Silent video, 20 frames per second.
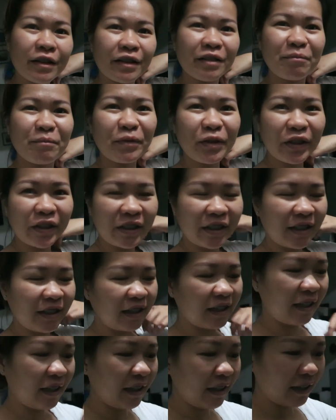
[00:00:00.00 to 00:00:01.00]
Good morning
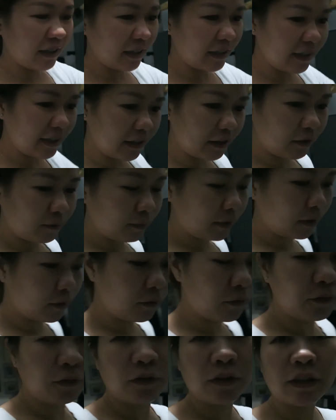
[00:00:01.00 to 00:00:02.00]
guys!
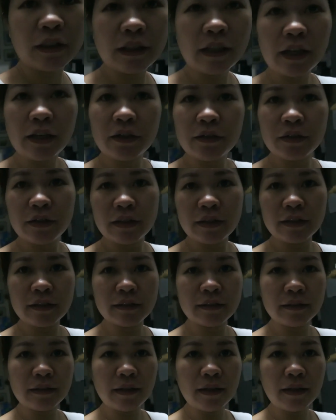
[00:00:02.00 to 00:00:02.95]
Magluto na tayo ng